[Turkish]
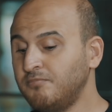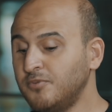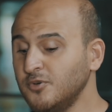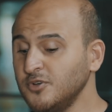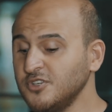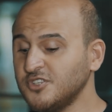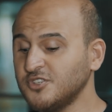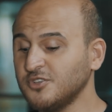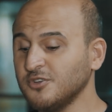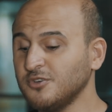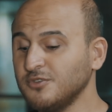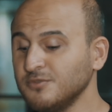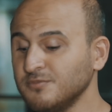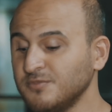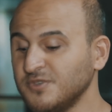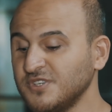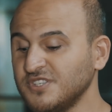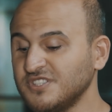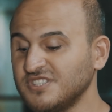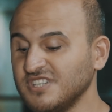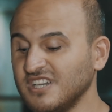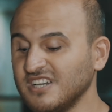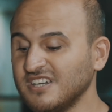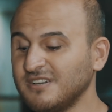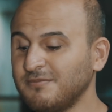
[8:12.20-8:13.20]
Bu iş
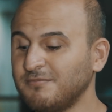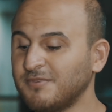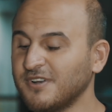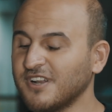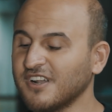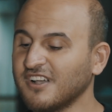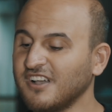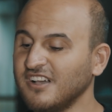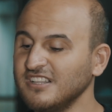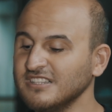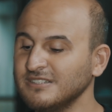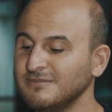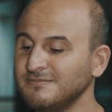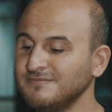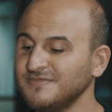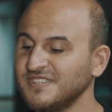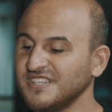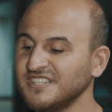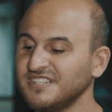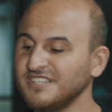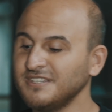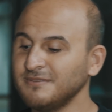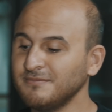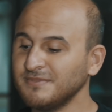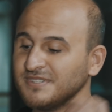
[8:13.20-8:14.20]
olmayacak bırakalım
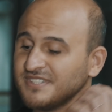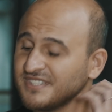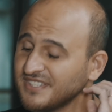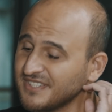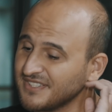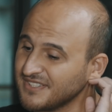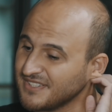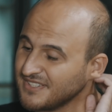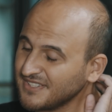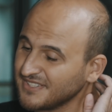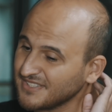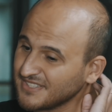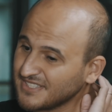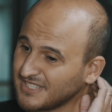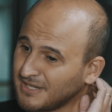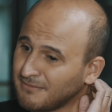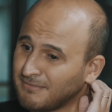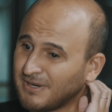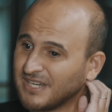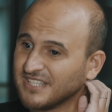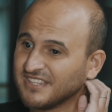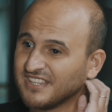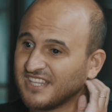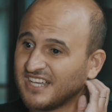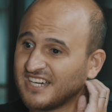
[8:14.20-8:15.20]
dediğimiz
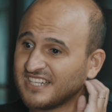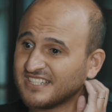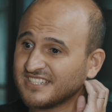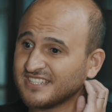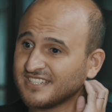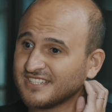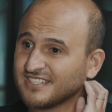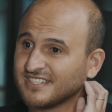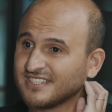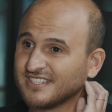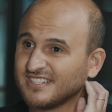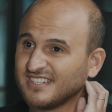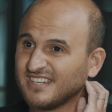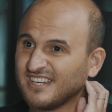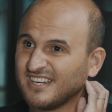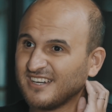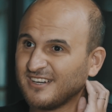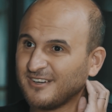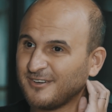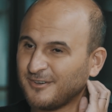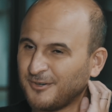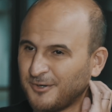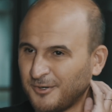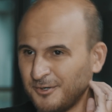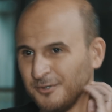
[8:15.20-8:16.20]
zamanlar
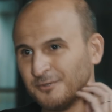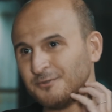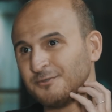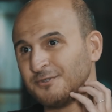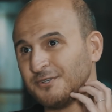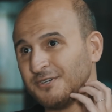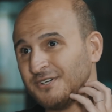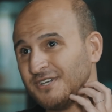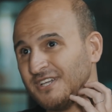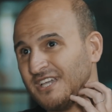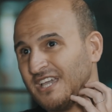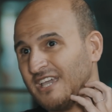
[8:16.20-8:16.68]
Oldu.